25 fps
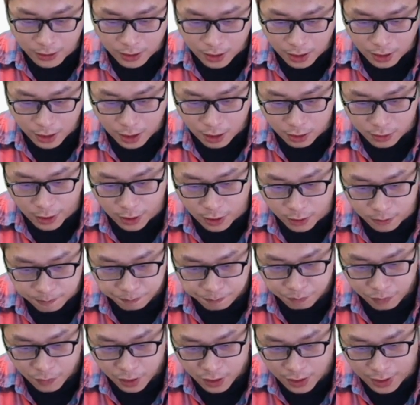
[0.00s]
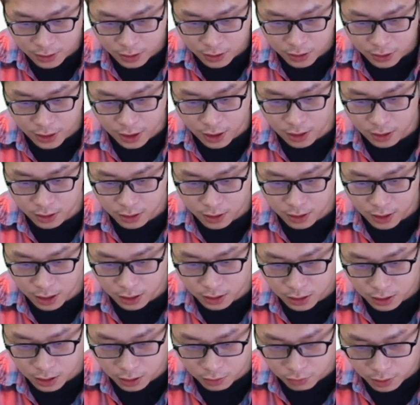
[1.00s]
再来看下一个，赖世贤
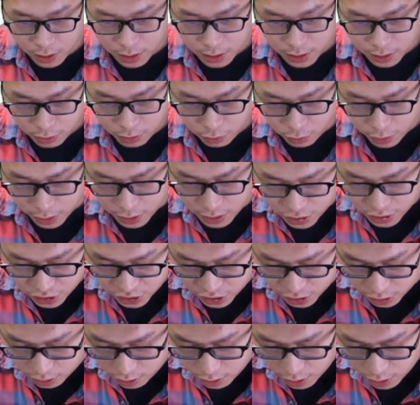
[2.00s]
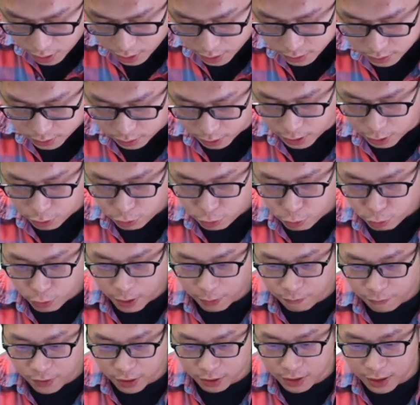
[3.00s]
想请问原金早上预估
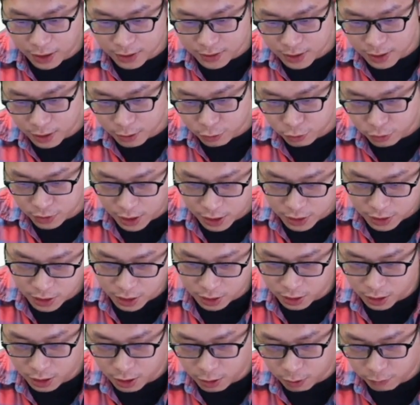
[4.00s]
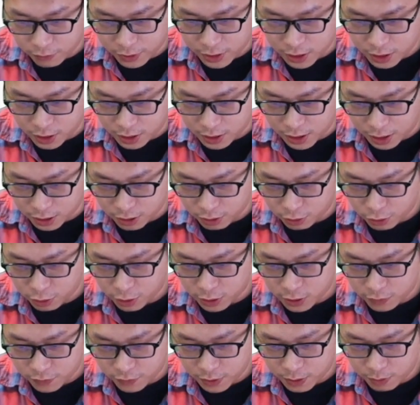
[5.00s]
量放大，这张均价线第一个五分进场，结果九
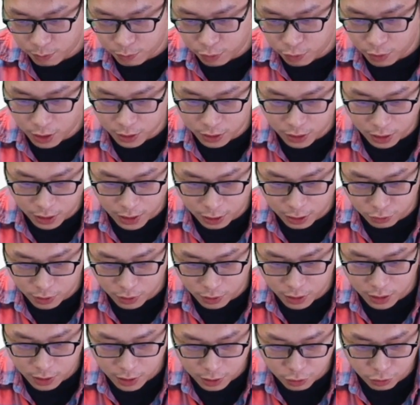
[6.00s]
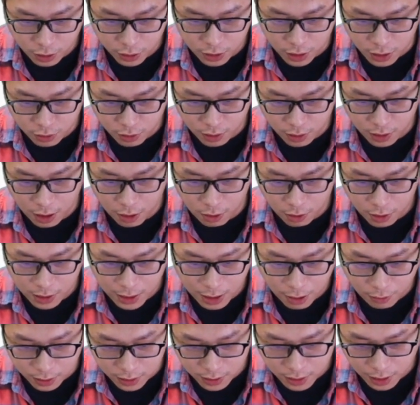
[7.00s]
点十分破掉均价线，所以停损，然后看
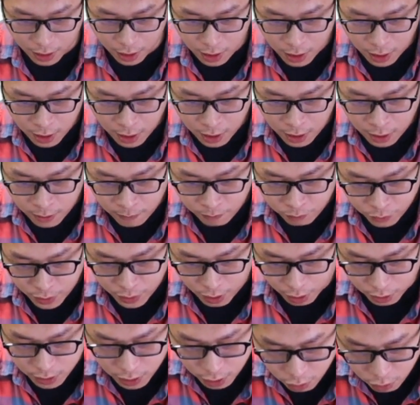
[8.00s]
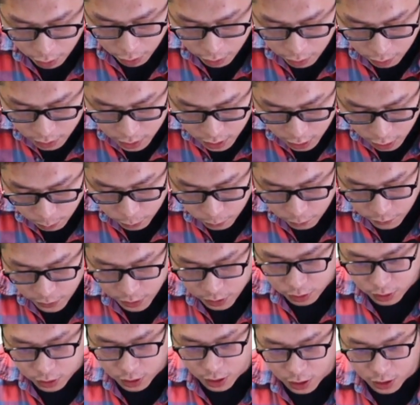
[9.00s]
它往上。老师，关于这个部
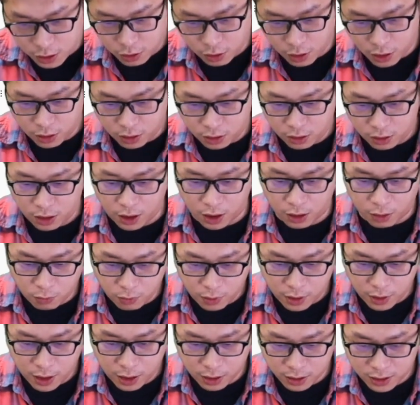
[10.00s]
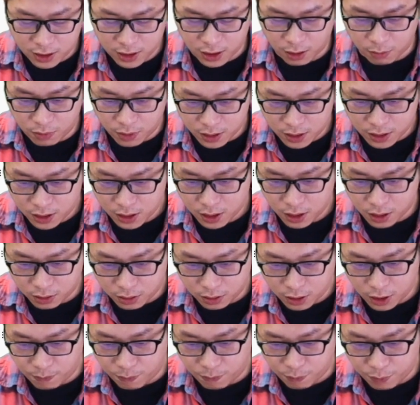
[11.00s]
分停损的点位要怎么设
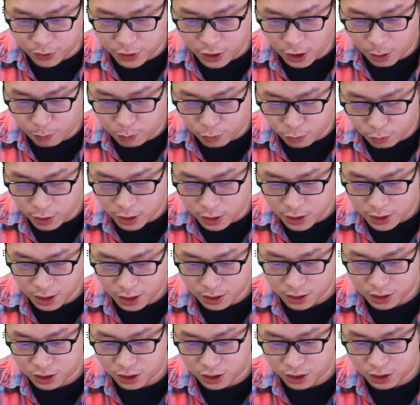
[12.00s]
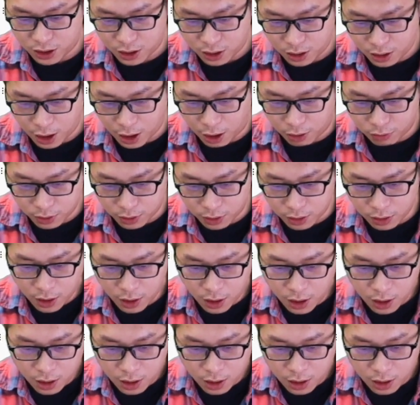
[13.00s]
定，比较不会这样洗掉呢？